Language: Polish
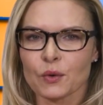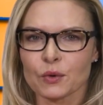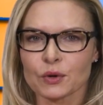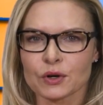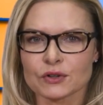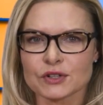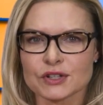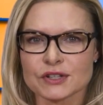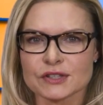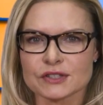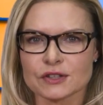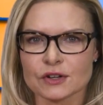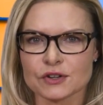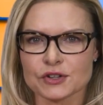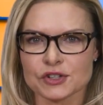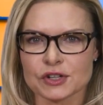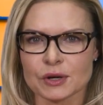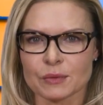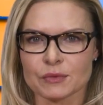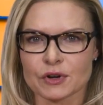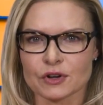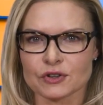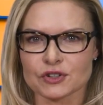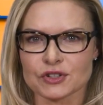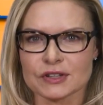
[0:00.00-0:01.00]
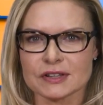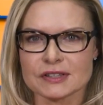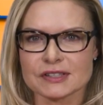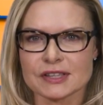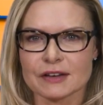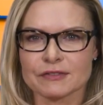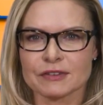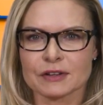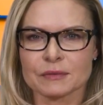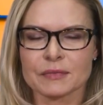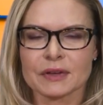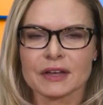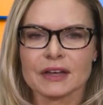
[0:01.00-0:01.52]
Uroczystościom
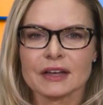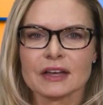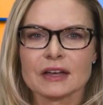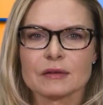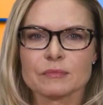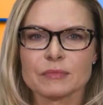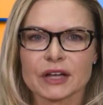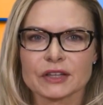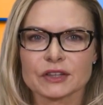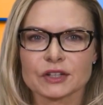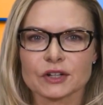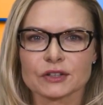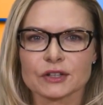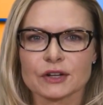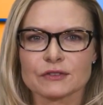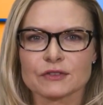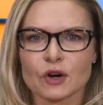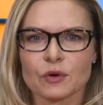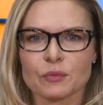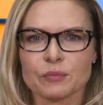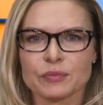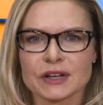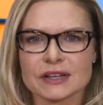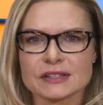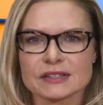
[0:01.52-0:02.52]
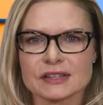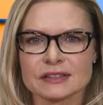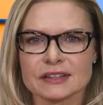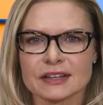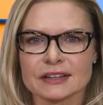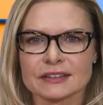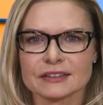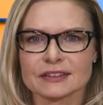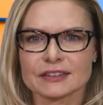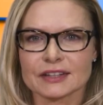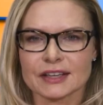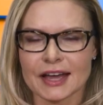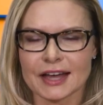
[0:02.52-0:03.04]
rocznicowym patronował
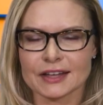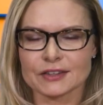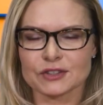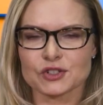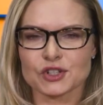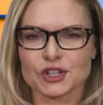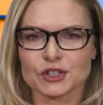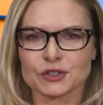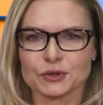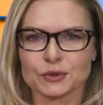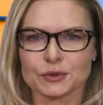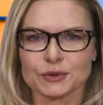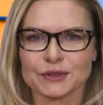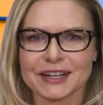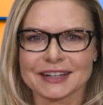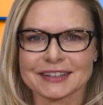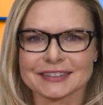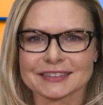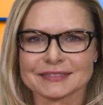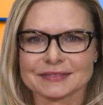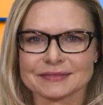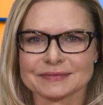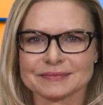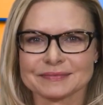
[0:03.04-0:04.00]
prezydent Andrzej Duda.